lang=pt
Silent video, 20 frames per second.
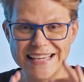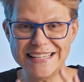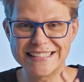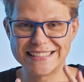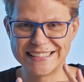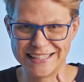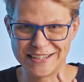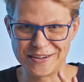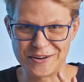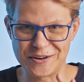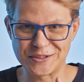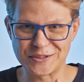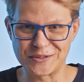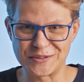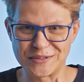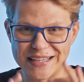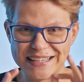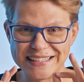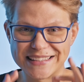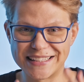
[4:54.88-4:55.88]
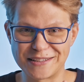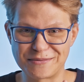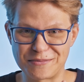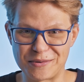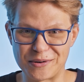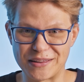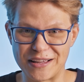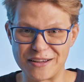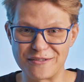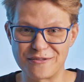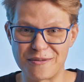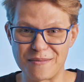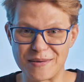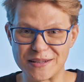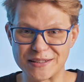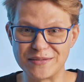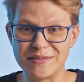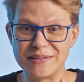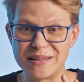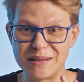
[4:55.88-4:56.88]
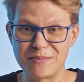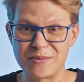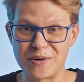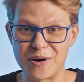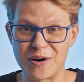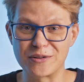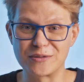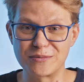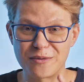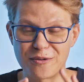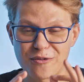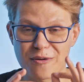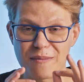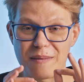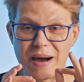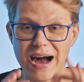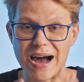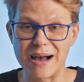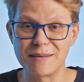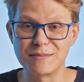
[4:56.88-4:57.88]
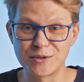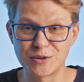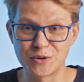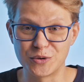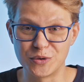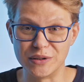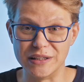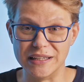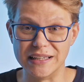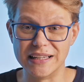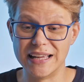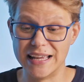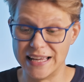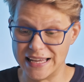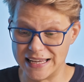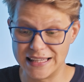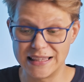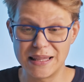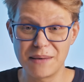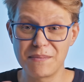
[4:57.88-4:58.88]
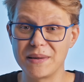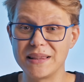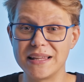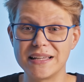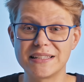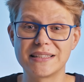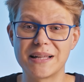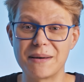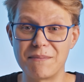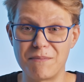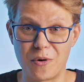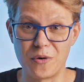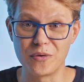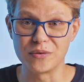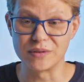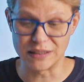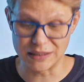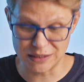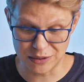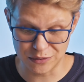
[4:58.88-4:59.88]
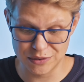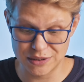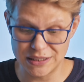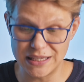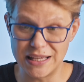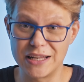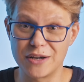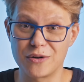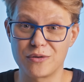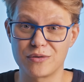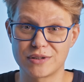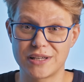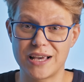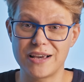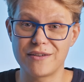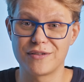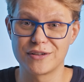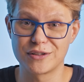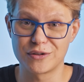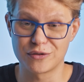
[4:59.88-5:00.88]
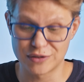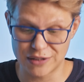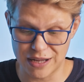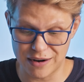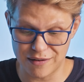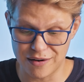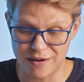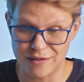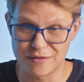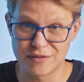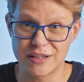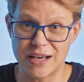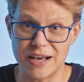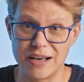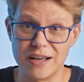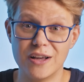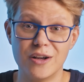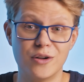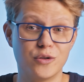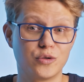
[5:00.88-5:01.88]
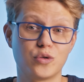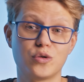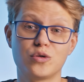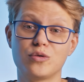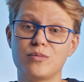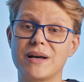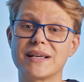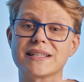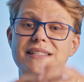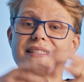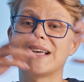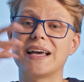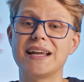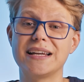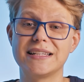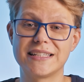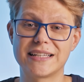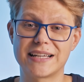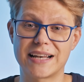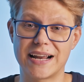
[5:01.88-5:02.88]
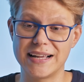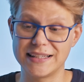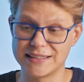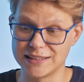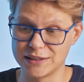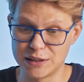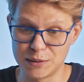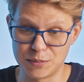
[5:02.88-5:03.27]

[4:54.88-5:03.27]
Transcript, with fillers: Esse negócio consegue transportar informação em tempo real de uma forma absurda, independente da ponte. Então sim, ele consegue fazer o server avisar toda uma série de clientes,